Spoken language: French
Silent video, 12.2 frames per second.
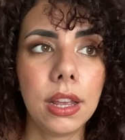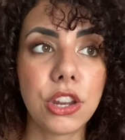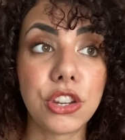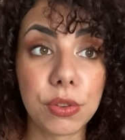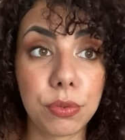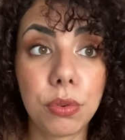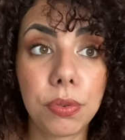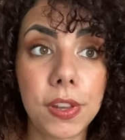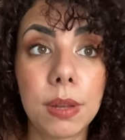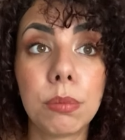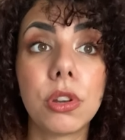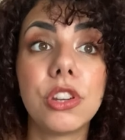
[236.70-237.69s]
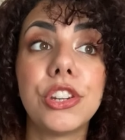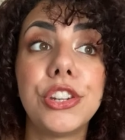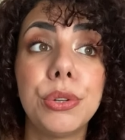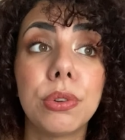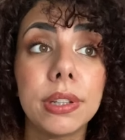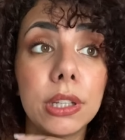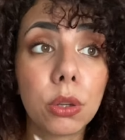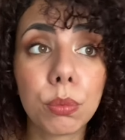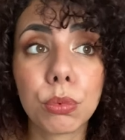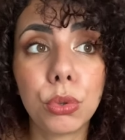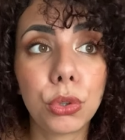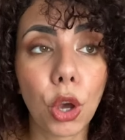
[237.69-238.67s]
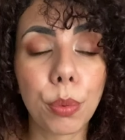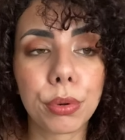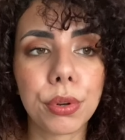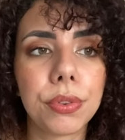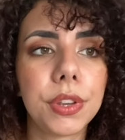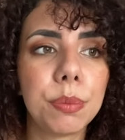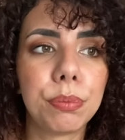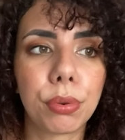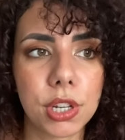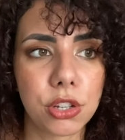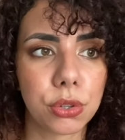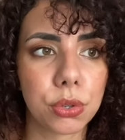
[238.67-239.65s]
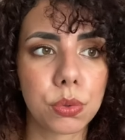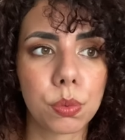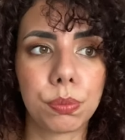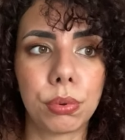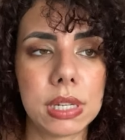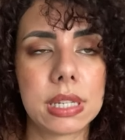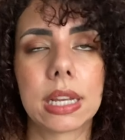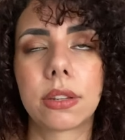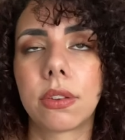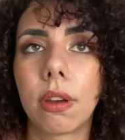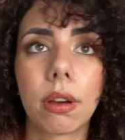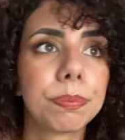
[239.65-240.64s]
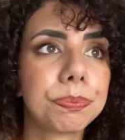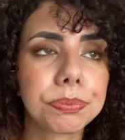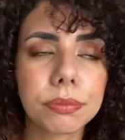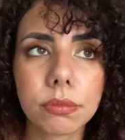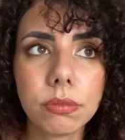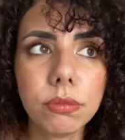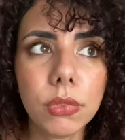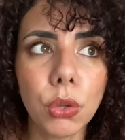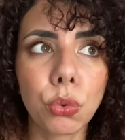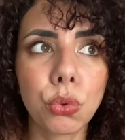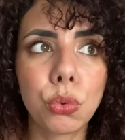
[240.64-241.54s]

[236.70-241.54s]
J'ai vu le film, j'ai eu un énorme coup de cœur pour le film, pour les chansons, pour les acteurs, donc du